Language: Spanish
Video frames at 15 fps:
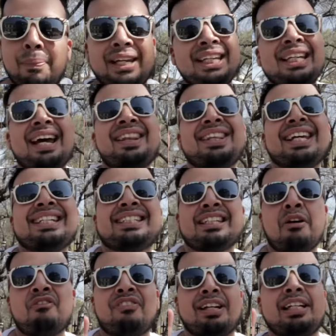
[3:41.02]
Villa de
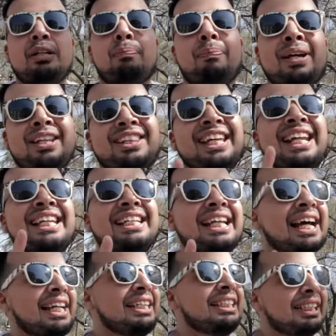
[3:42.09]
San Felipe de
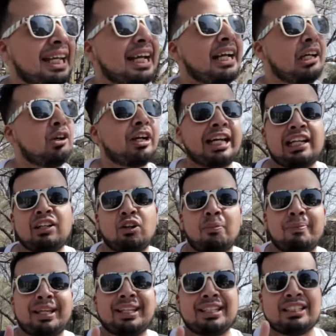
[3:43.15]
Linares, que creo que el
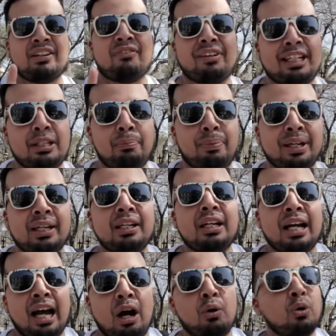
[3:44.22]
nombre de San Felipe
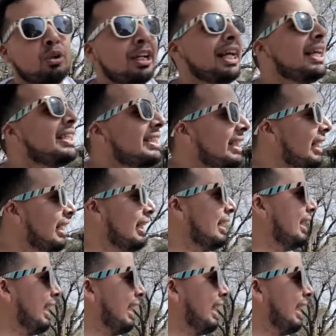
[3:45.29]
aún es el